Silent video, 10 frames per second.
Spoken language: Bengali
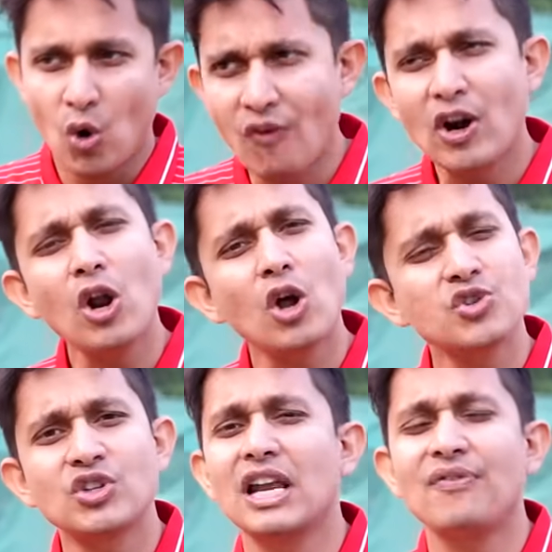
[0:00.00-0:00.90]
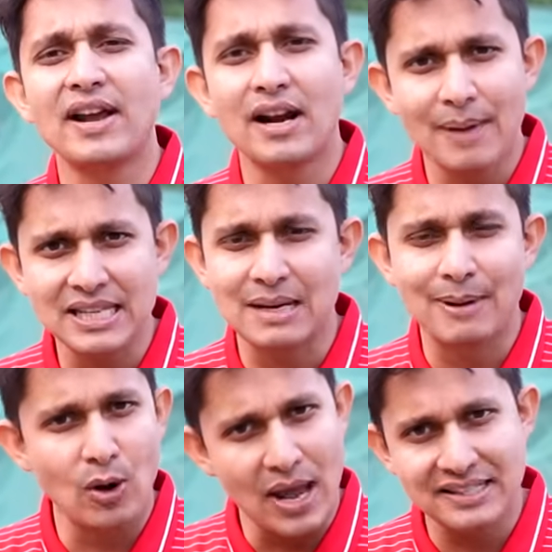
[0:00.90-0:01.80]
ওভারঅল অস্ট্রেলিয়া ফাইনাল ম্যাচটা
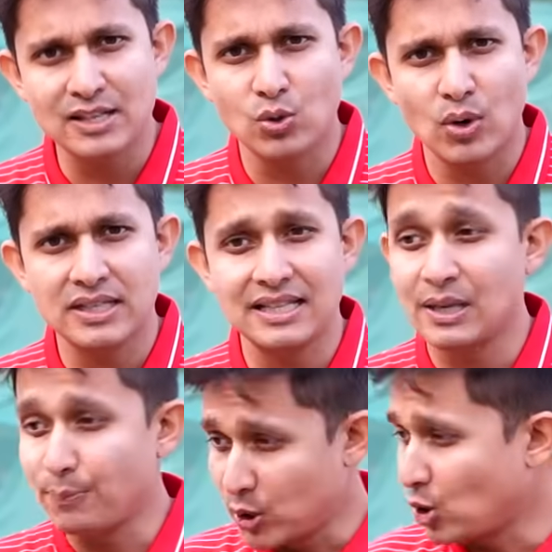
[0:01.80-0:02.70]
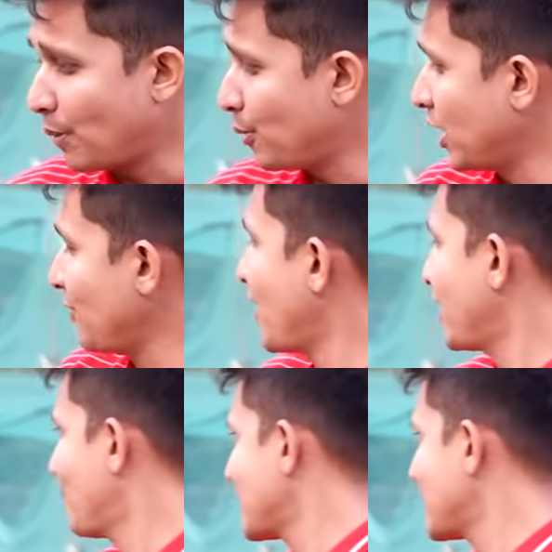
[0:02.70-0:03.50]
ভালো অ্যাসেস করেছে তাদের পরিকল্পনাটা ফাইনাল